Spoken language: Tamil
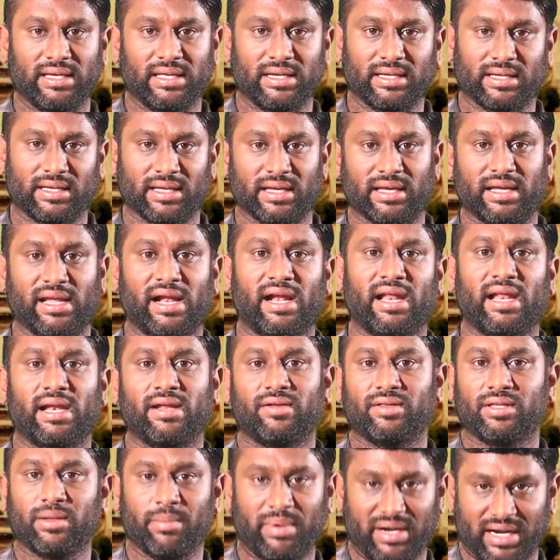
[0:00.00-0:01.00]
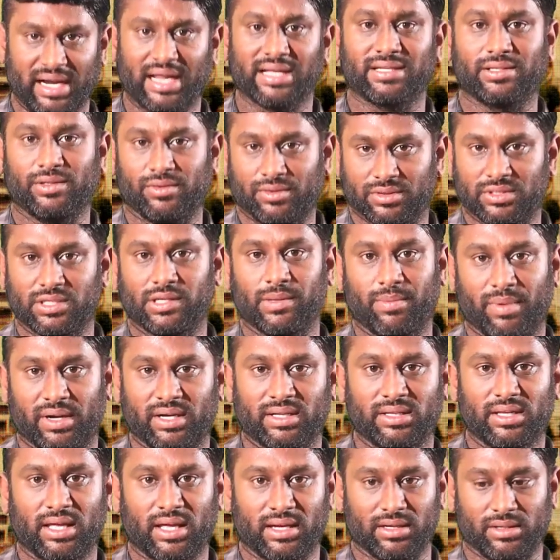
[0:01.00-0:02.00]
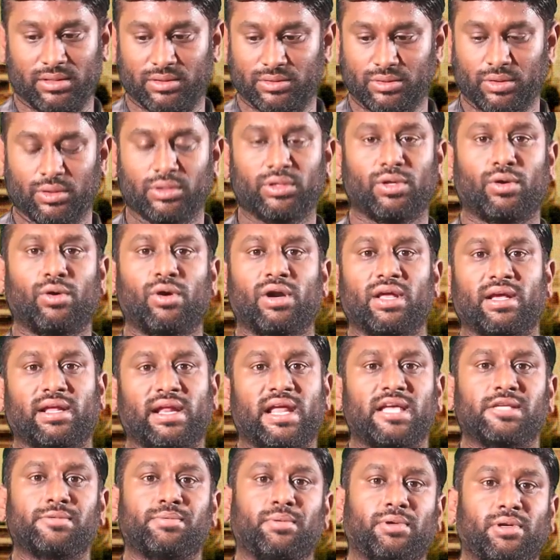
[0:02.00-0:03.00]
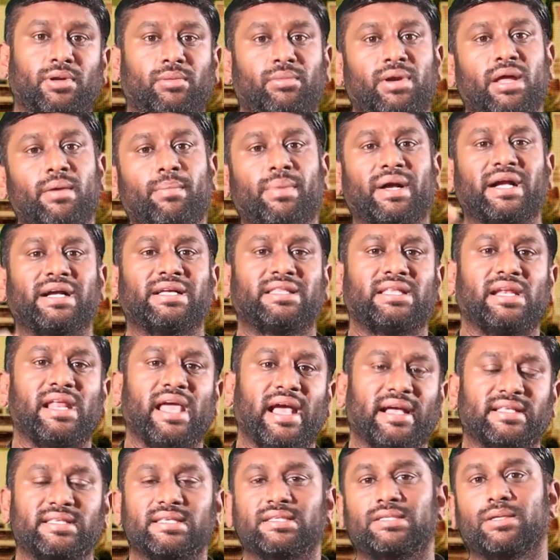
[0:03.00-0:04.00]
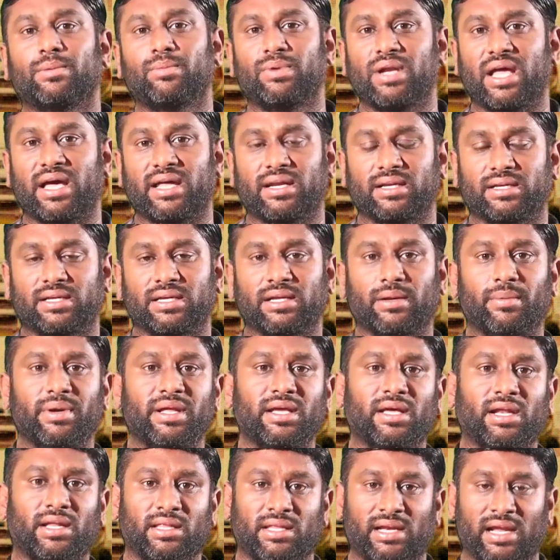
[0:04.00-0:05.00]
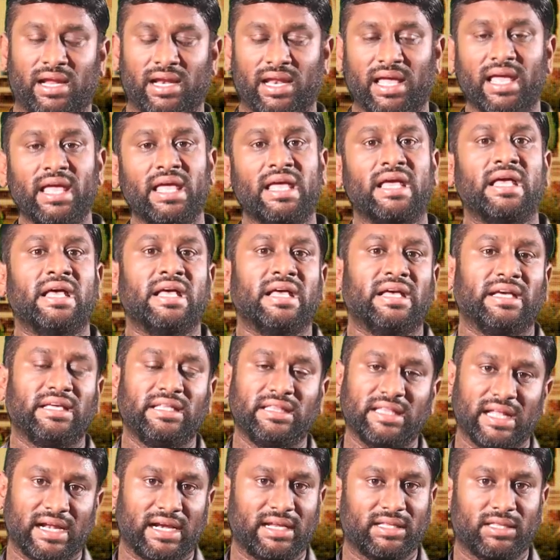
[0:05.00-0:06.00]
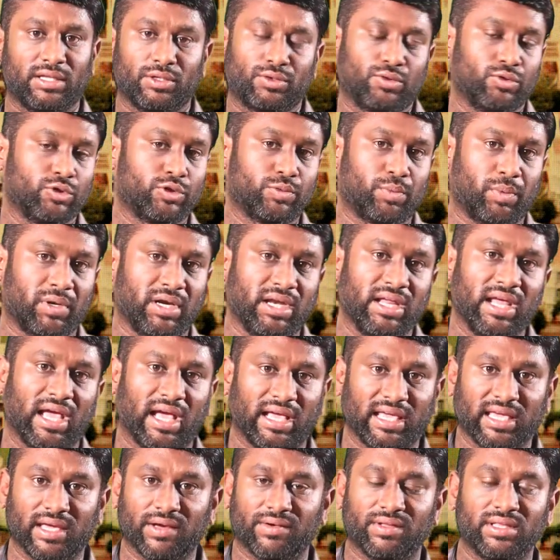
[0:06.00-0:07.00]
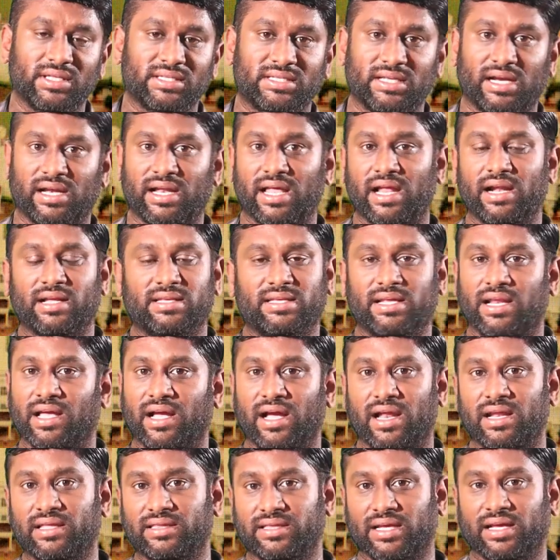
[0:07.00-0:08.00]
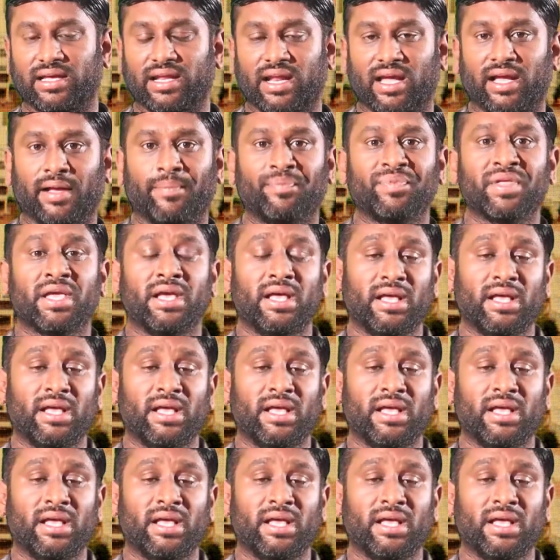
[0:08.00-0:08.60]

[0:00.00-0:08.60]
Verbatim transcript: தான் இருக்குது இடையில வந்து மெட்ராஸ் யூனிவர்சிட்டி மட்டும்தான் இருக்குது ஸோ இந்த ரோடை கிராஸ் பண்ணோம்னா பக்கத்துலேயே அக்சசபிளாக இருக்குது அப்படிங்கிறதுனால இந்த இடத்த சூஸ் பண்ணி அங்கே வந்து சில நாள் சில காலம் தங்குறாங்க